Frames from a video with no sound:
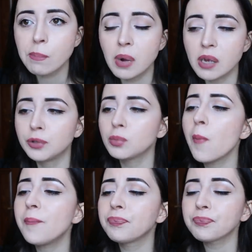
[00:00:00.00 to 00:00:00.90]

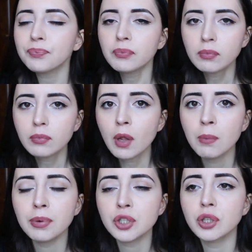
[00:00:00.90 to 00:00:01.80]
Поэтому
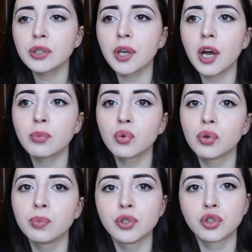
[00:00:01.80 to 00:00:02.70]
пошла на
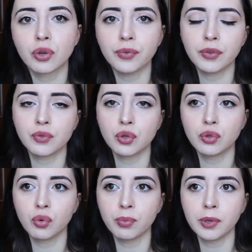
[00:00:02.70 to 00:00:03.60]
ярмарку и по дешевке все
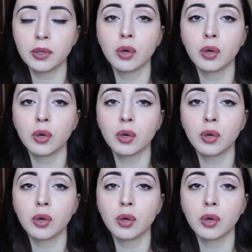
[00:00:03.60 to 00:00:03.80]
это купила.